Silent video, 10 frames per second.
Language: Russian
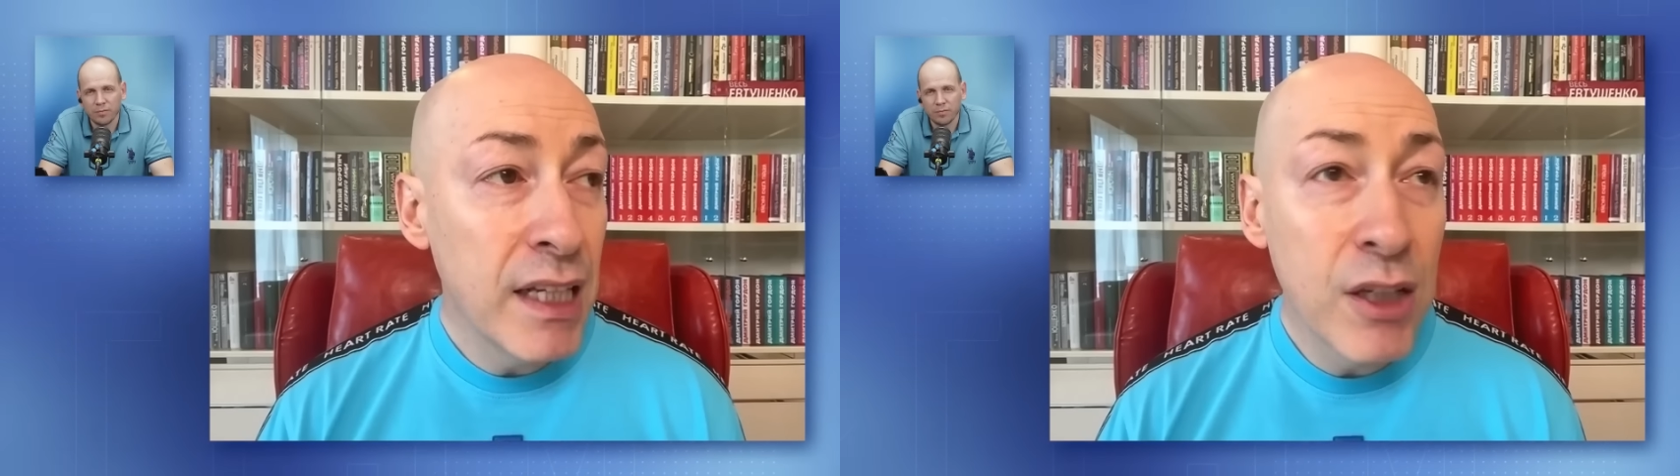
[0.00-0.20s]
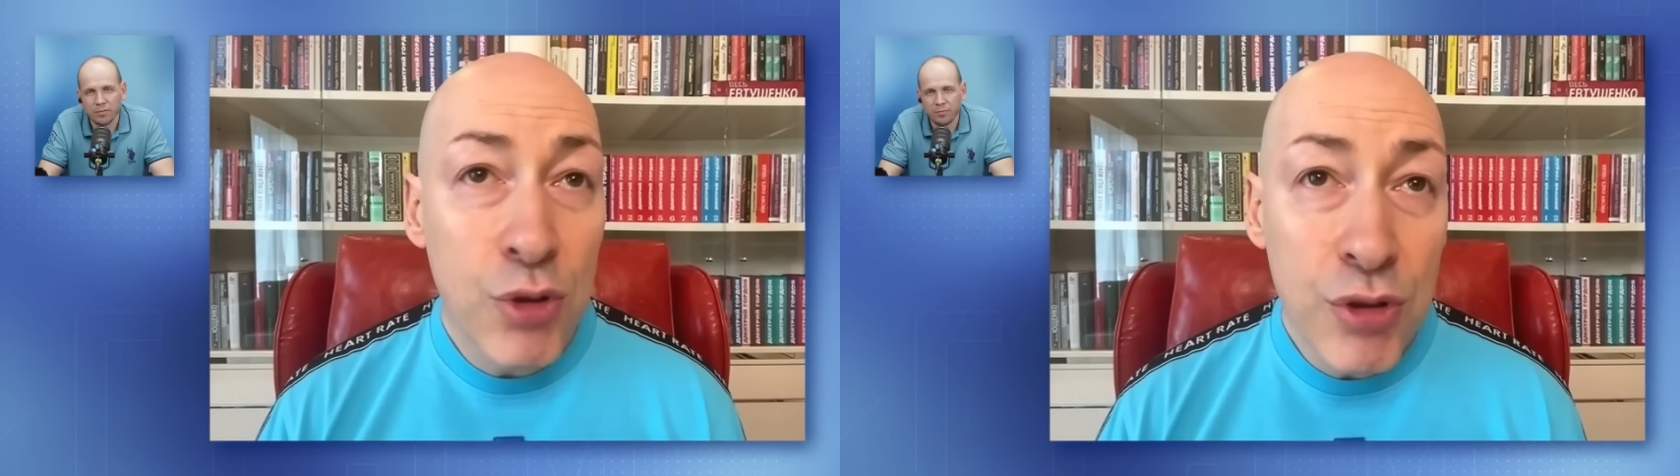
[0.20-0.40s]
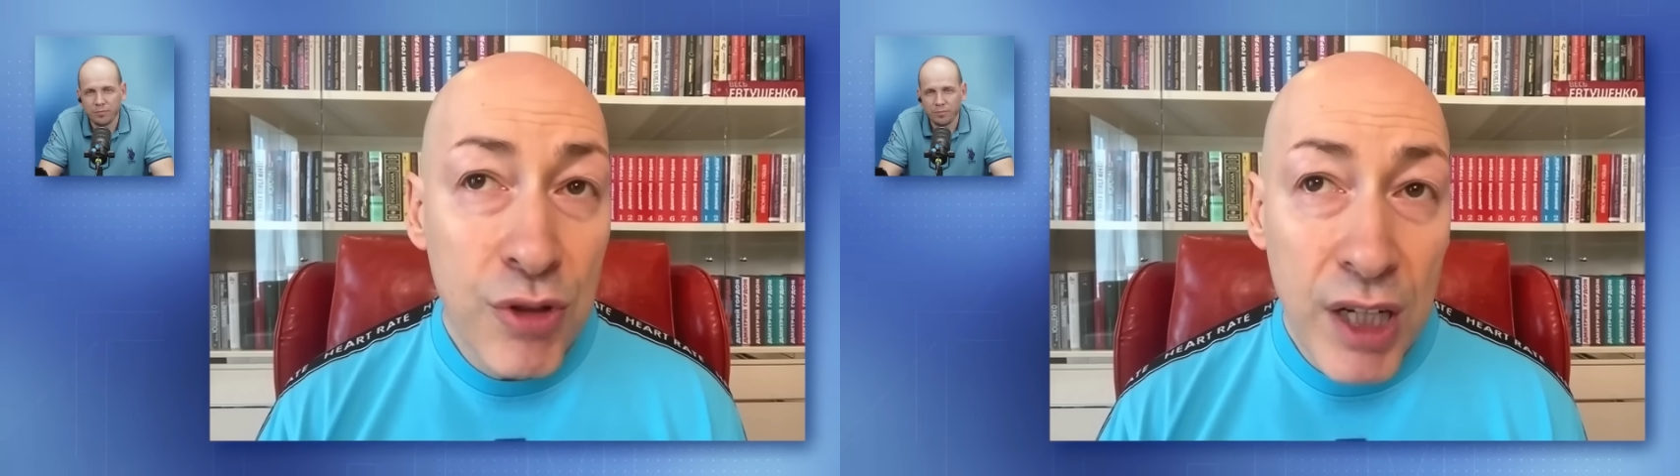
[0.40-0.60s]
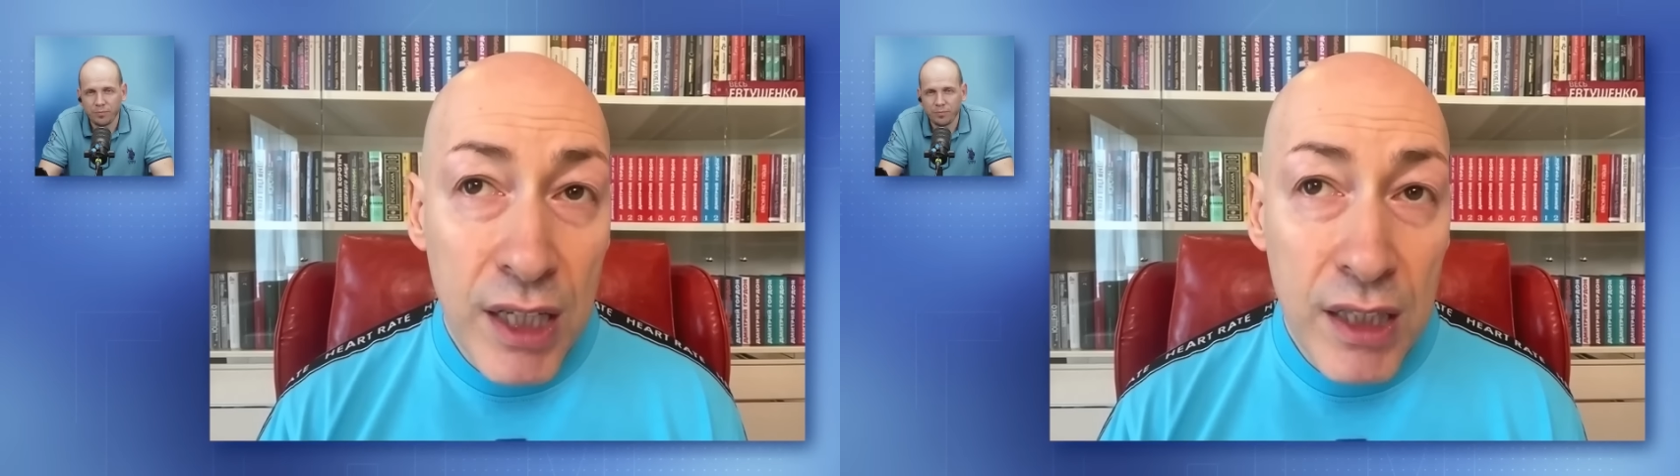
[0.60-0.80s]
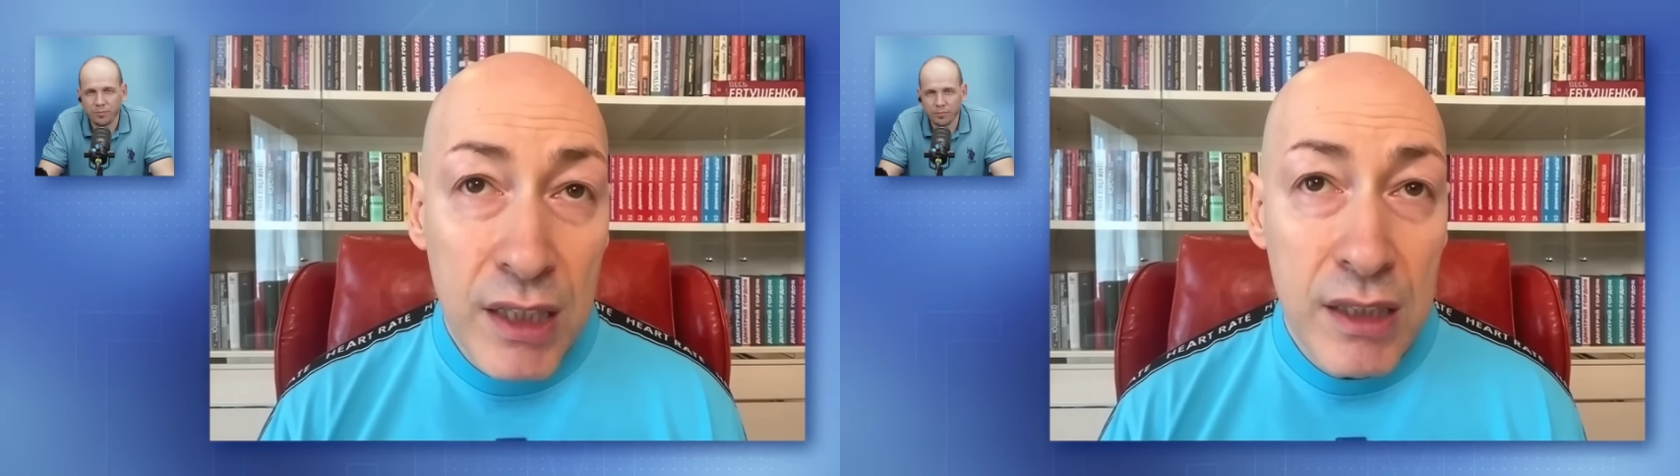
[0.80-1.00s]
герой
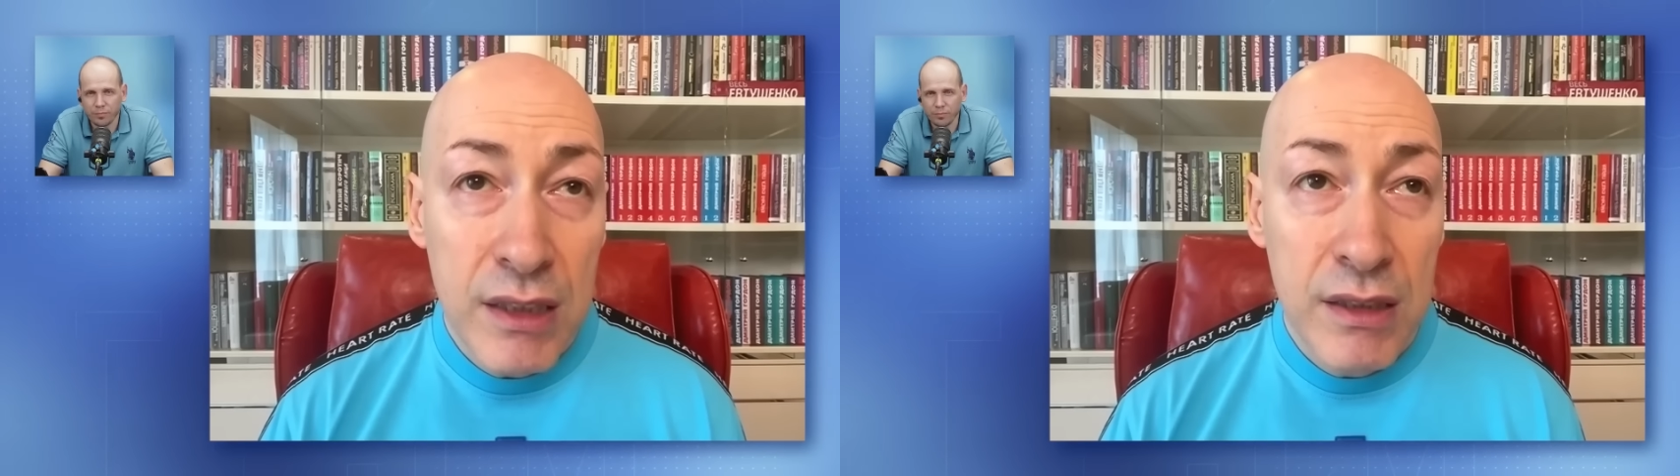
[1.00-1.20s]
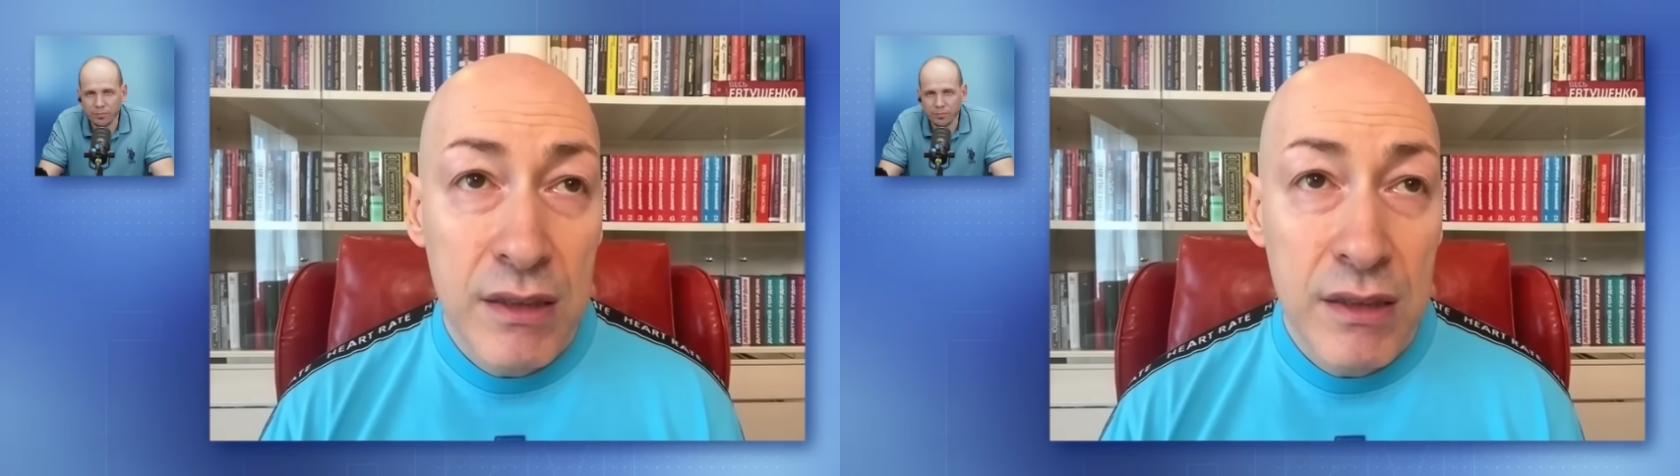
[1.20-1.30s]
Украины.